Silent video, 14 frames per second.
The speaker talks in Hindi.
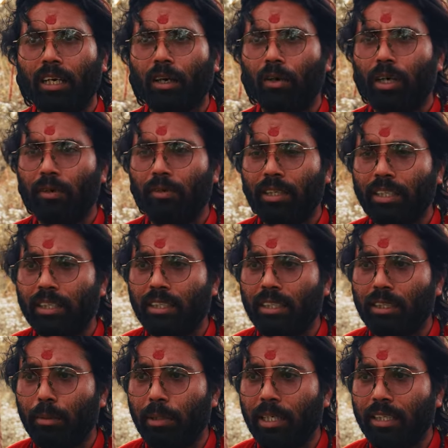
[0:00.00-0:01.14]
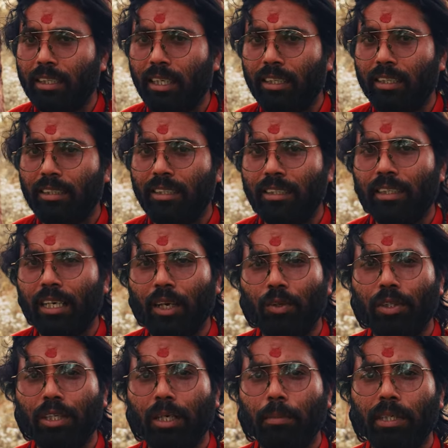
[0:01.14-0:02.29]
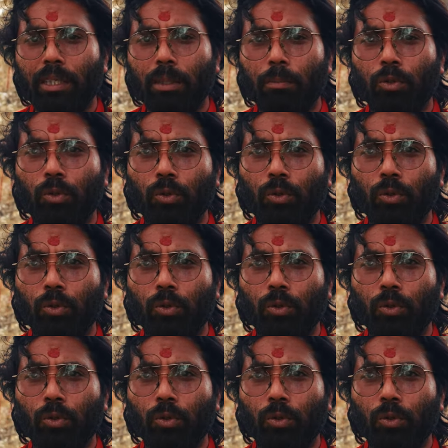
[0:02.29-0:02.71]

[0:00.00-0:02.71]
और हवन करते समय अचानक से चारों तरफ एकदम